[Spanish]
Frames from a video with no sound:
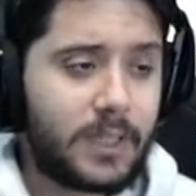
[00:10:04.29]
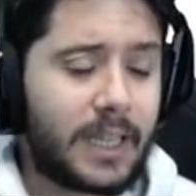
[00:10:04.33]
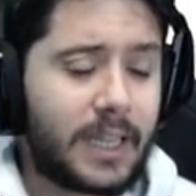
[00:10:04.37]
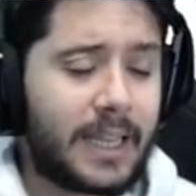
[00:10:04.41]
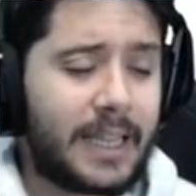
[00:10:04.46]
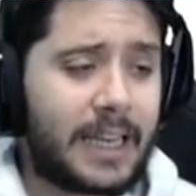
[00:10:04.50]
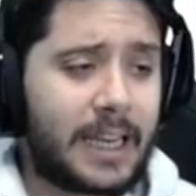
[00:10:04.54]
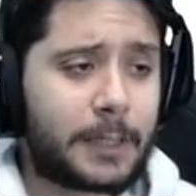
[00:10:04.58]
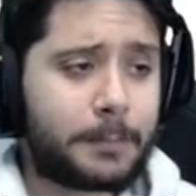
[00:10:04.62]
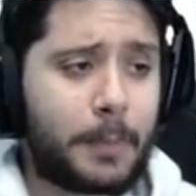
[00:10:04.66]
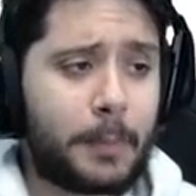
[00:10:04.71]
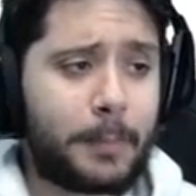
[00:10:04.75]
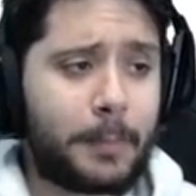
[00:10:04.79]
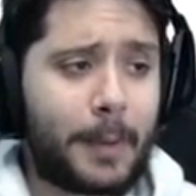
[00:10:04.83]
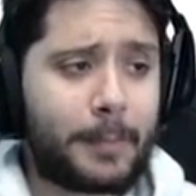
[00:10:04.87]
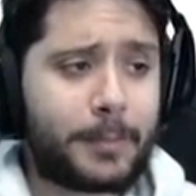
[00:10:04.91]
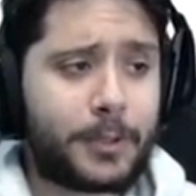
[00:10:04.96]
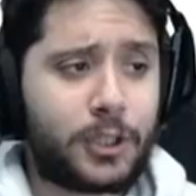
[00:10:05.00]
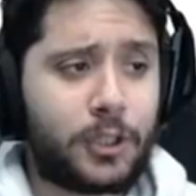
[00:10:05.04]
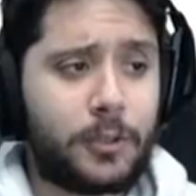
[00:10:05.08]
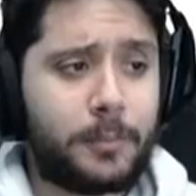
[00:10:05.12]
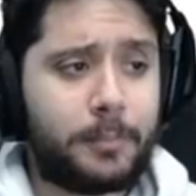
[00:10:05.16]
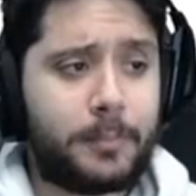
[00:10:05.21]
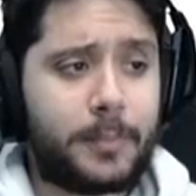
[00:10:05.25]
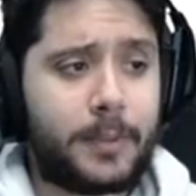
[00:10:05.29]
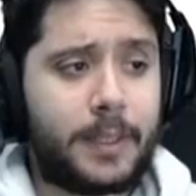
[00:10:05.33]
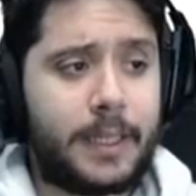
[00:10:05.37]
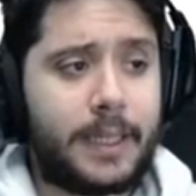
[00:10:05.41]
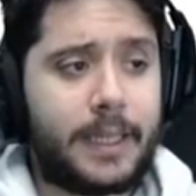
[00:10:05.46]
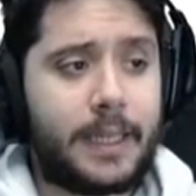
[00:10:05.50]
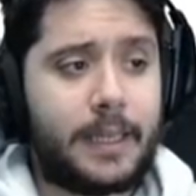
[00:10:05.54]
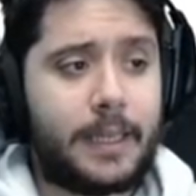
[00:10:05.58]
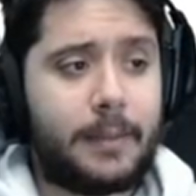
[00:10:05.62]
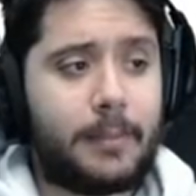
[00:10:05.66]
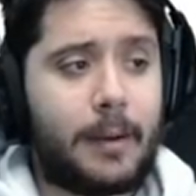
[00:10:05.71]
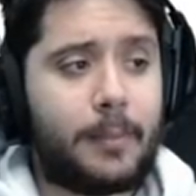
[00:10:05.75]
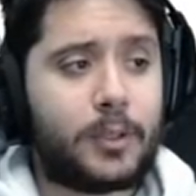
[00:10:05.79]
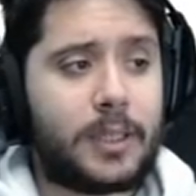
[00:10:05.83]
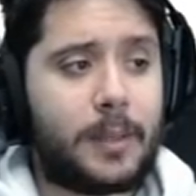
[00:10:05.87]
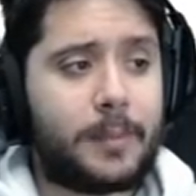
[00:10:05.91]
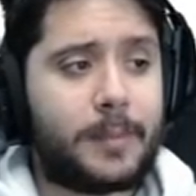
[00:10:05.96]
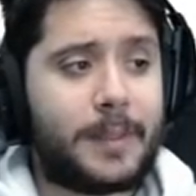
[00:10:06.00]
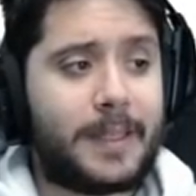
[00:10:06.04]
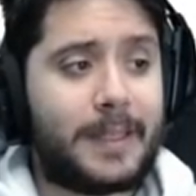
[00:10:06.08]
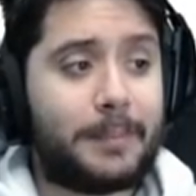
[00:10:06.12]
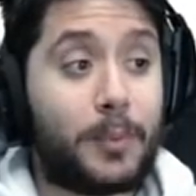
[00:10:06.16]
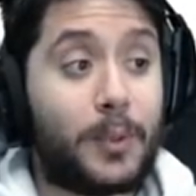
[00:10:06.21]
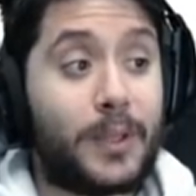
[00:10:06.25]
En las pop-up shop eh, vamos a
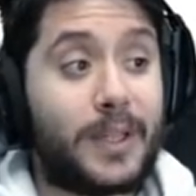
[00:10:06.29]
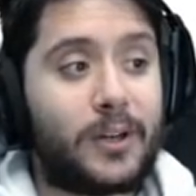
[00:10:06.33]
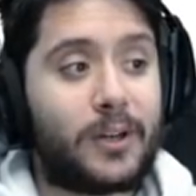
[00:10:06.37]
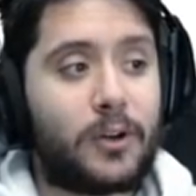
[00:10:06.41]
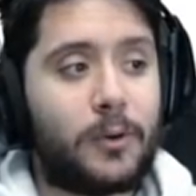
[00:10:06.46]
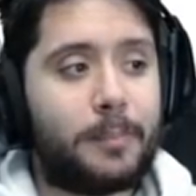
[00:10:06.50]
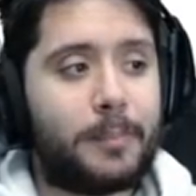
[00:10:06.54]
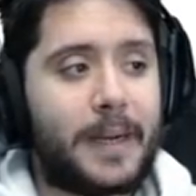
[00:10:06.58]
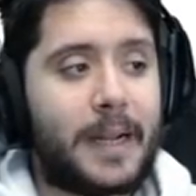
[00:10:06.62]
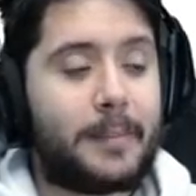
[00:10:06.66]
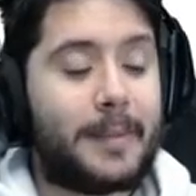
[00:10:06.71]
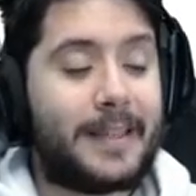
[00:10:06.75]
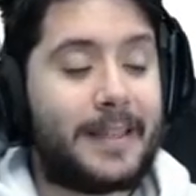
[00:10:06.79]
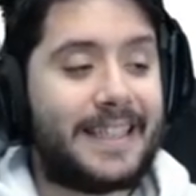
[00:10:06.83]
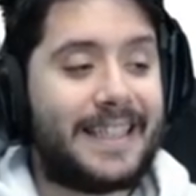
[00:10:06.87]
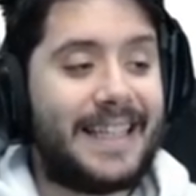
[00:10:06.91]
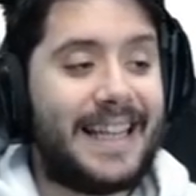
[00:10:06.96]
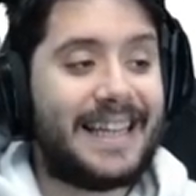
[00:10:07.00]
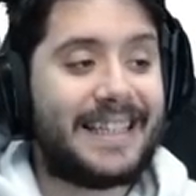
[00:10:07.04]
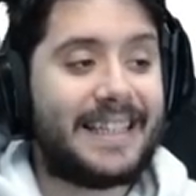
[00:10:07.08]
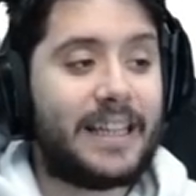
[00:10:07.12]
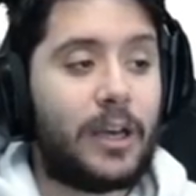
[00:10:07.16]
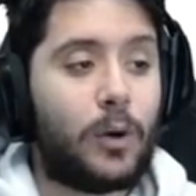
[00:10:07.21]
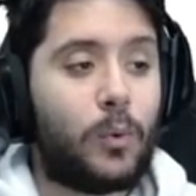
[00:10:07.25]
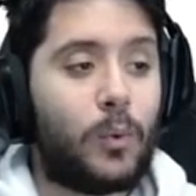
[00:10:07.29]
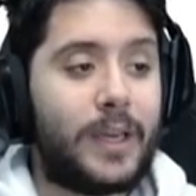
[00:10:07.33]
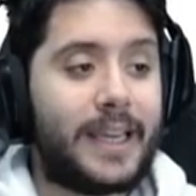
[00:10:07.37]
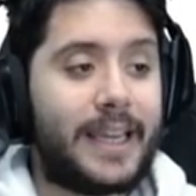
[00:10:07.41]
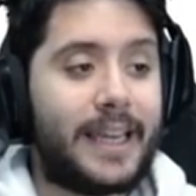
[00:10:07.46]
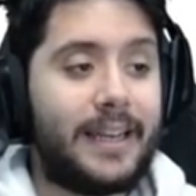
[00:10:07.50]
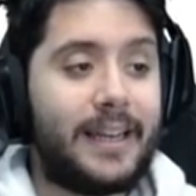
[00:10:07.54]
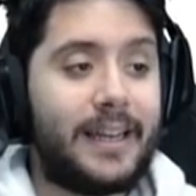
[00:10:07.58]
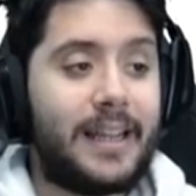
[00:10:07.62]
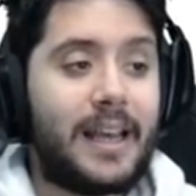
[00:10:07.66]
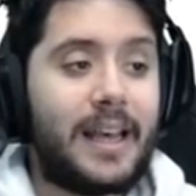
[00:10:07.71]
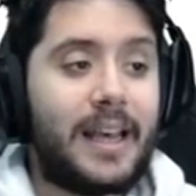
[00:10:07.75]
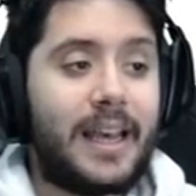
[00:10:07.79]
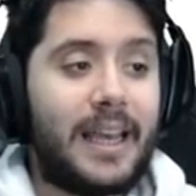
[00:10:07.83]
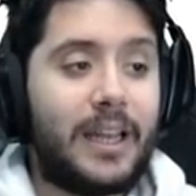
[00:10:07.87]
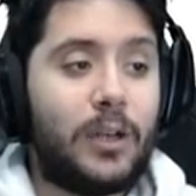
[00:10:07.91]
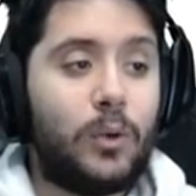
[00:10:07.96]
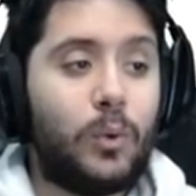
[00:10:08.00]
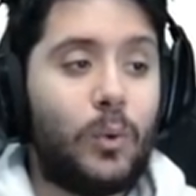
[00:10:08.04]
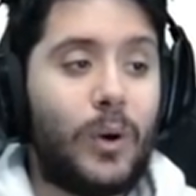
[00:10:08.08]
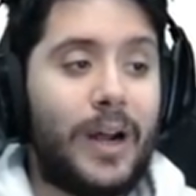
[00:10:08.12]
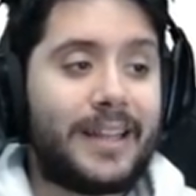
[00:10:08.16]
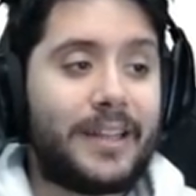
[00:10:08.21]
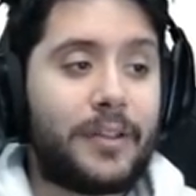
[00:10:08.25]
poder comprar materiales de Awaken. En
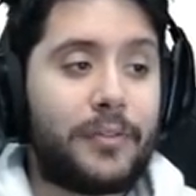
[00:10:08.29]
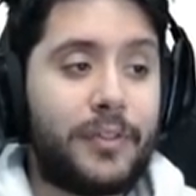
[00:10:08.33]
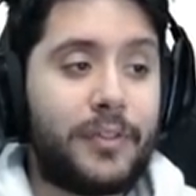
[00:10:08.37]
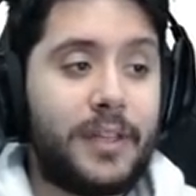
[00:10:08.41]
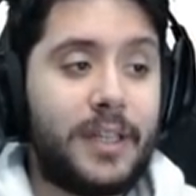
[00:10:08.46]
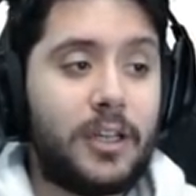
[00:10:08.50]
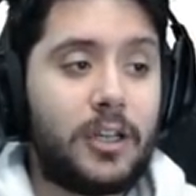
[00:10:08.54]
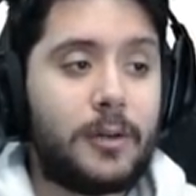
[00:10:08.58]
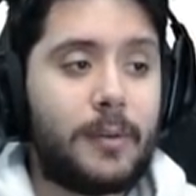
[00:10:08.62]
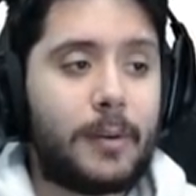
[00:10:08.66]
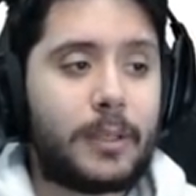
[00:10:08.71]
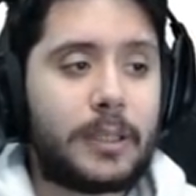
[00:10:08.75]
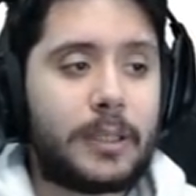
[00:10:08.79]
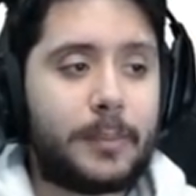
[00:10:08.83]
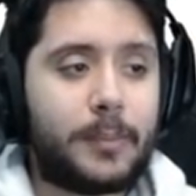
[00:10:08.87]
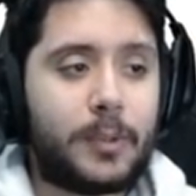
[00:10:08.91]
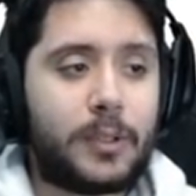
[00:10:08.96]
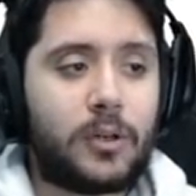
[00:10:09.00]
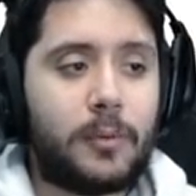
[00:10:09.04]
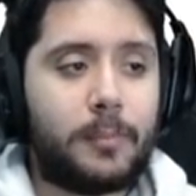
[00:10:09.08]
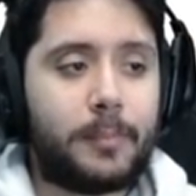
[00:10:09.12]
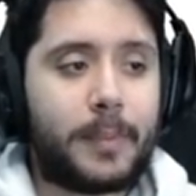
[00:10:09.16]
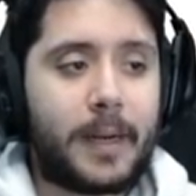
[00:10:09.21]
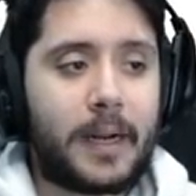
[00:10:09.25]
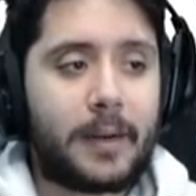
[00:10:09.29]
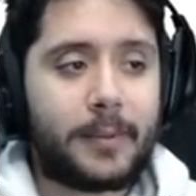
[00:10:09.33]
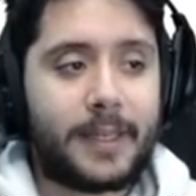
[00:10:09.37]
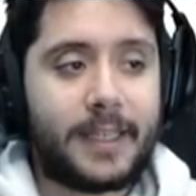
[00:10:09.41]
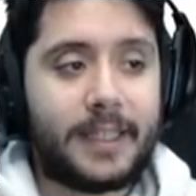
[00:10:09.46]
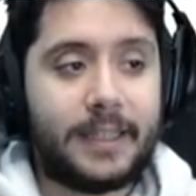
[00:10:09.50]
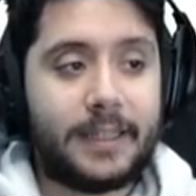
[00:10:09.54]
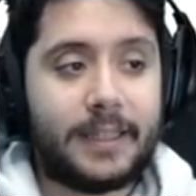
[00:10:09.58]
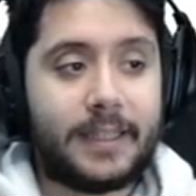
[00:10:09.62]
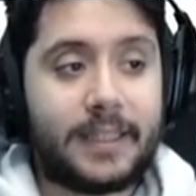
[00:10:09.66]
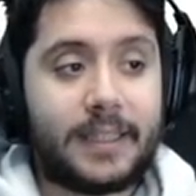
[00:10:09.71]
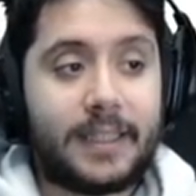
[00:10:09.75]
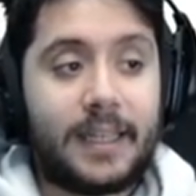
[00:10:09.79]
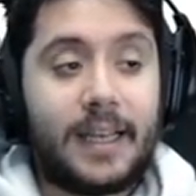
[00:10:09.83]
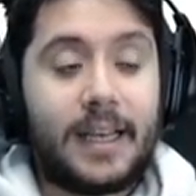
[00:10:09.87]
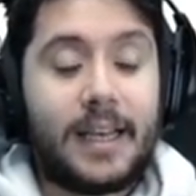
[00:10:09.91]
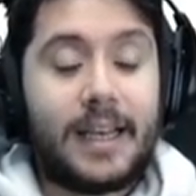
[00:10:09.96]
lugar de 5 vamos a poder comprar 20.